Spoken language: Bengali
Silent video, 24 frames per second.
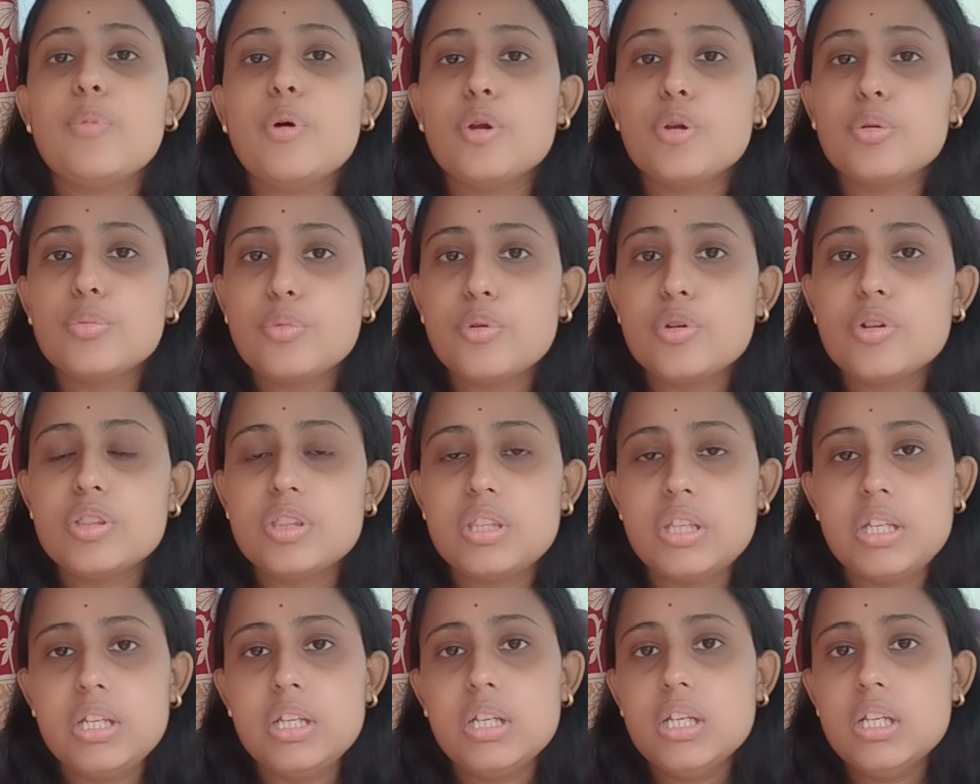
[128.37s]

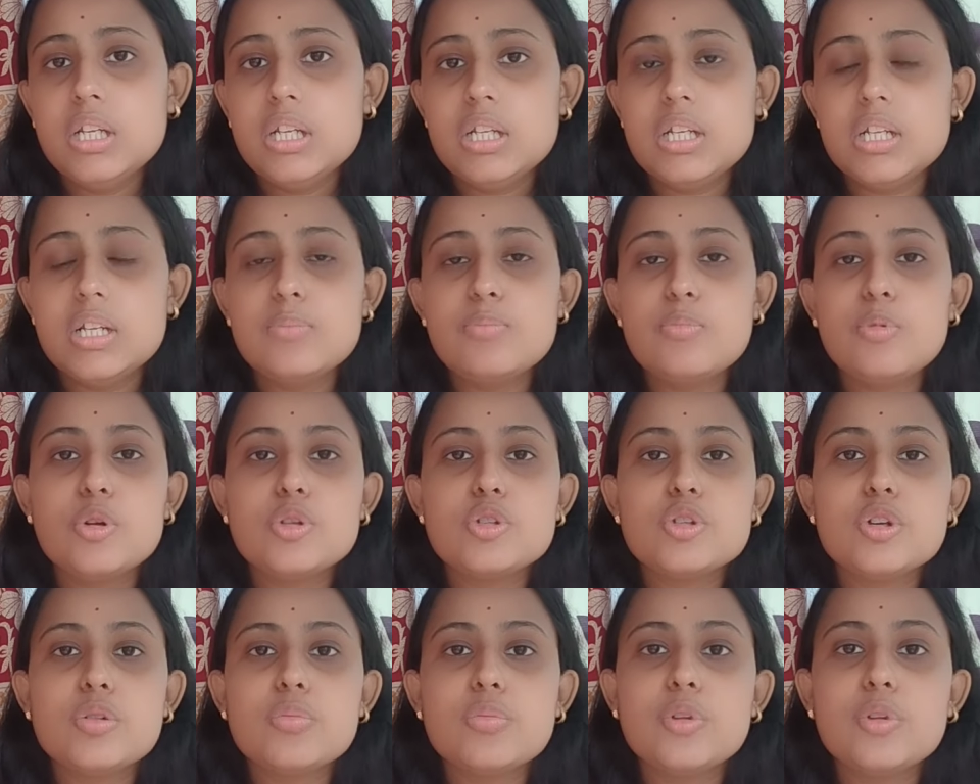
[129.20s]
পরবর্তী
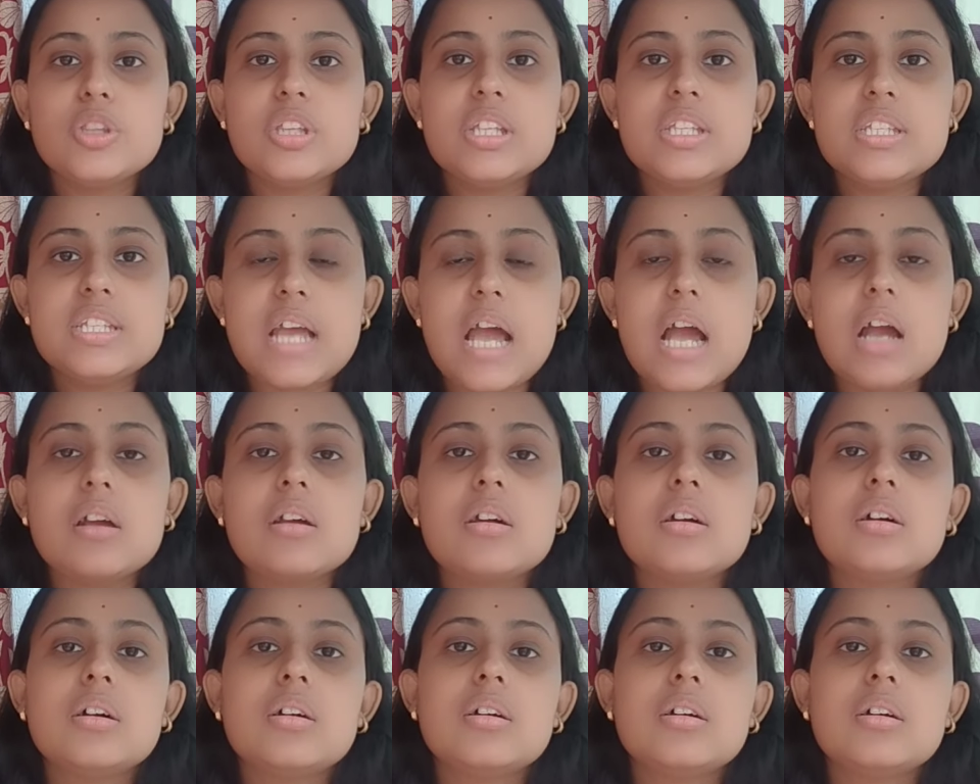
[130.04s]
প্রজন্মতে যাক